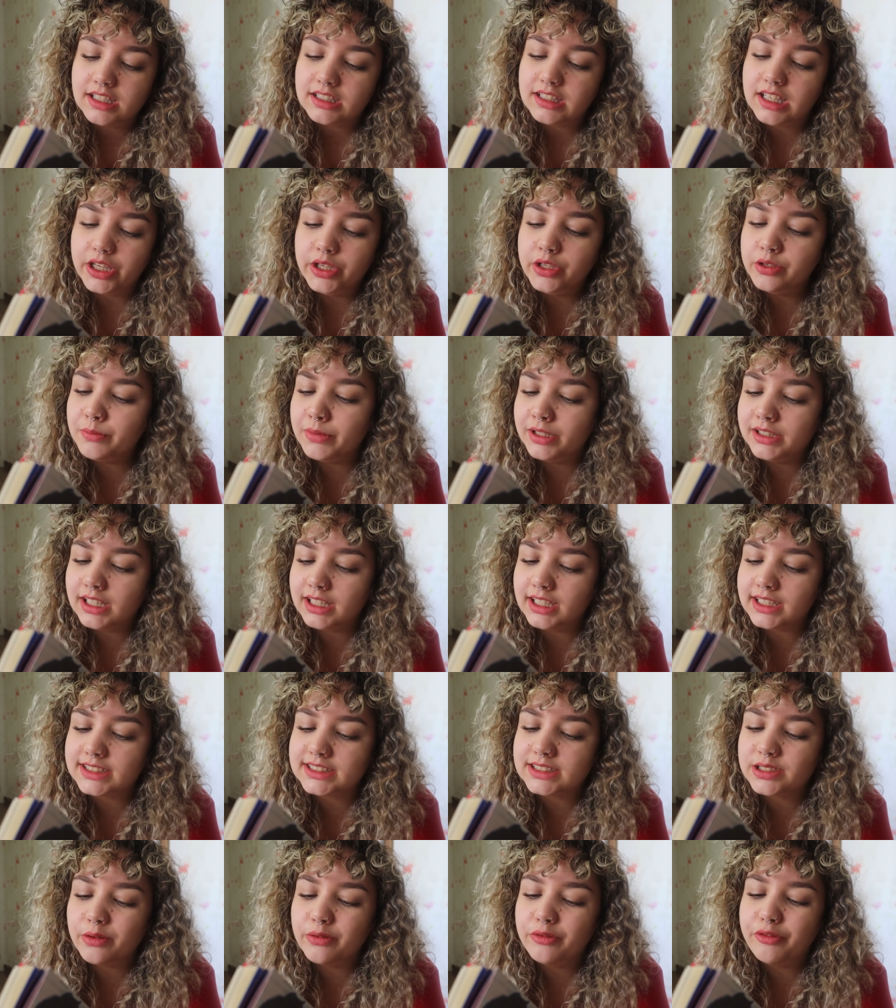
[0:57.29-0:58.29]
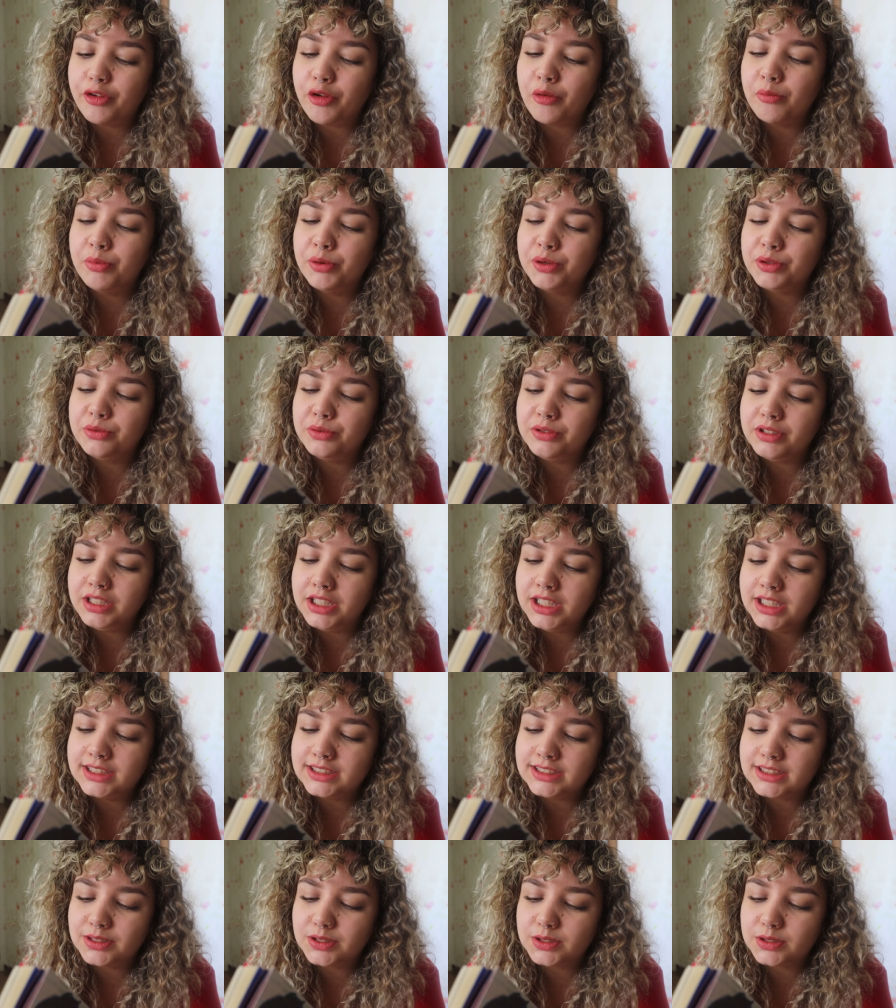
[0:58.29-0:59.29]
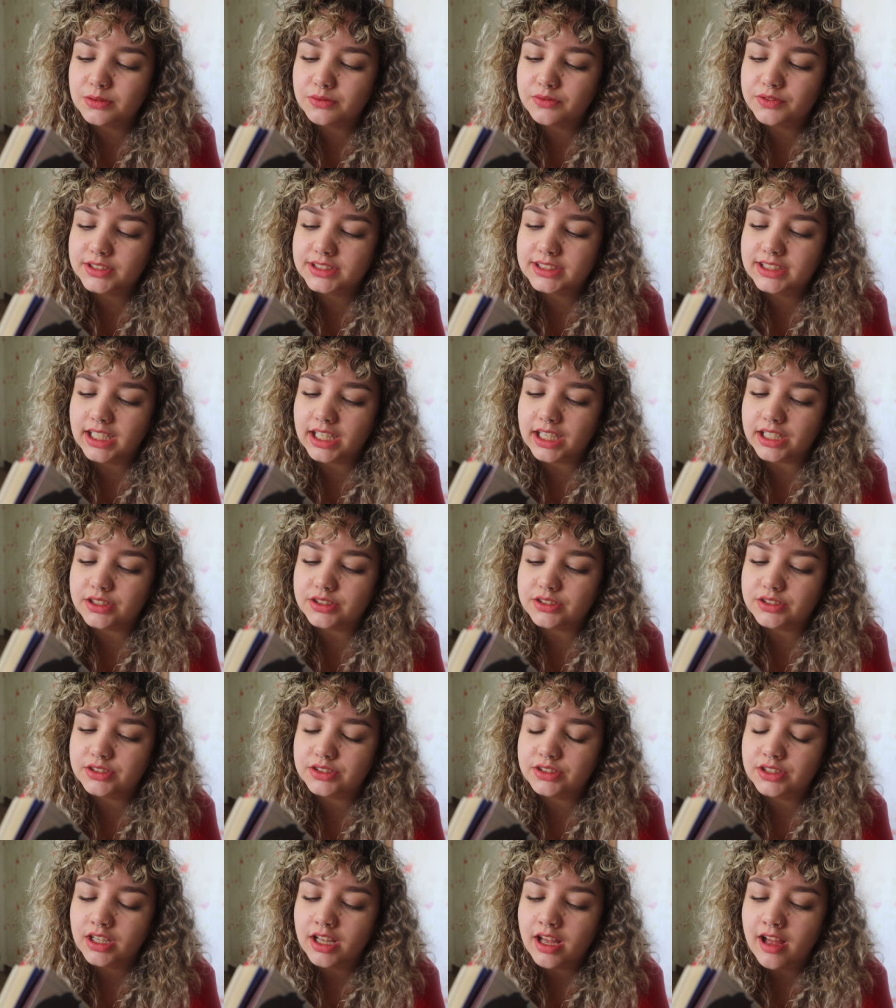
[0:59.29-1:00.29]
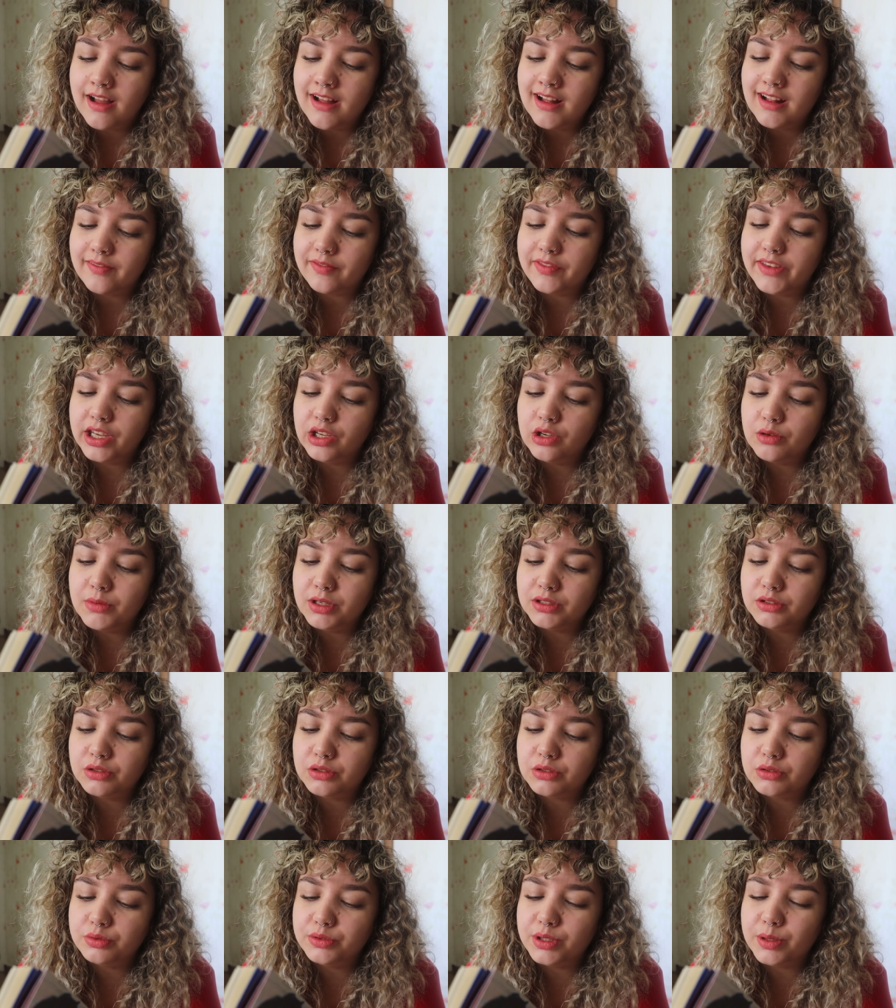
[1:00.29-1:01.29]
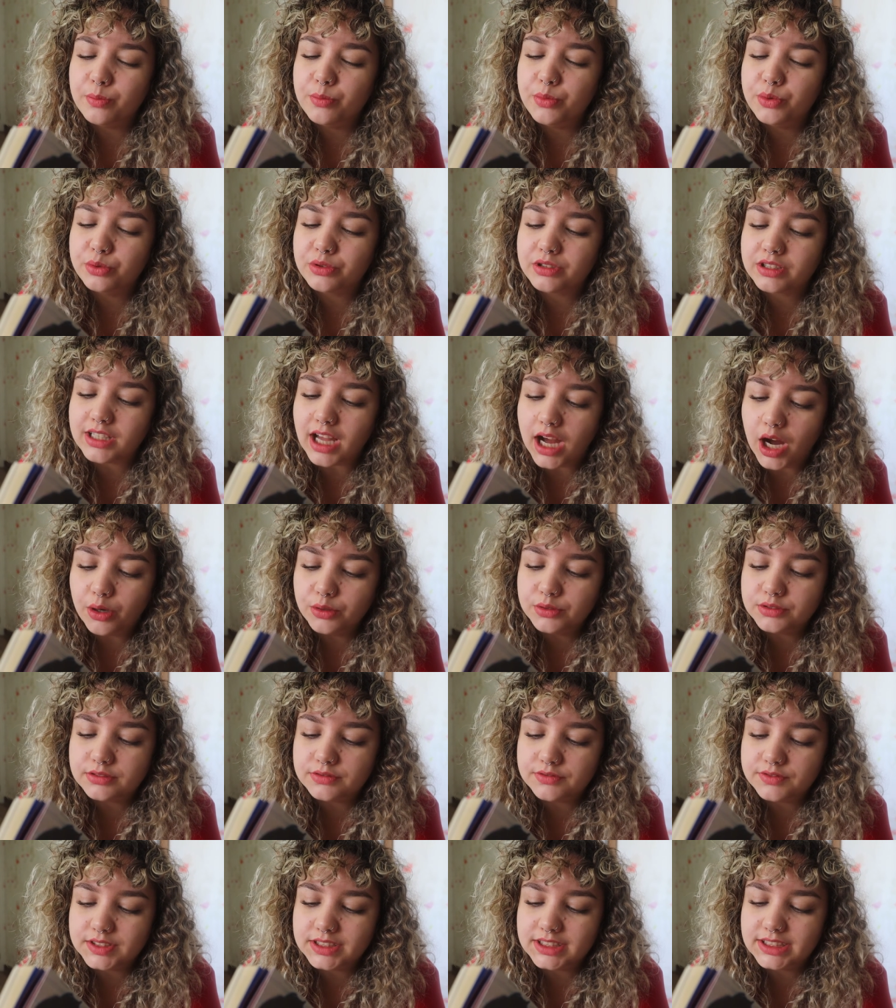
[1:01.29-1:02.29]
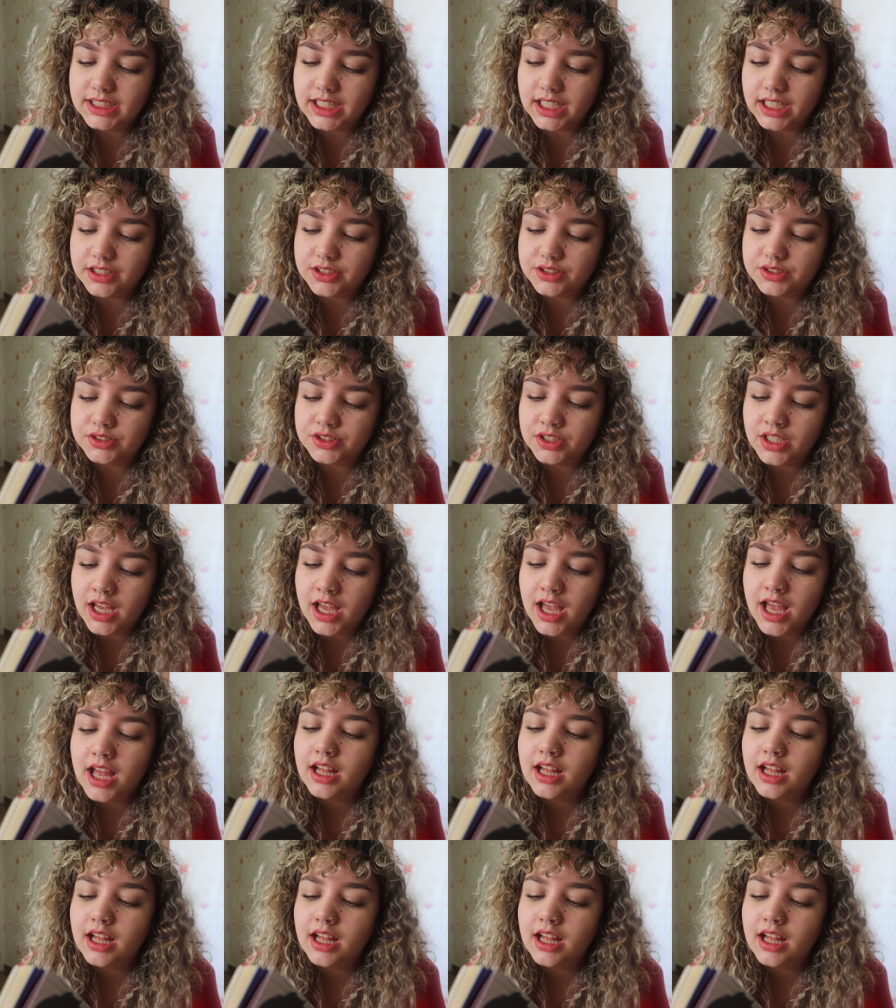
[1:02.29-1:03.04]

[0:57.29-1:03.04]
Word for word: Nenhuma delação foi oportunista o suficiente. Nenhuma tortura brutal o suficiente.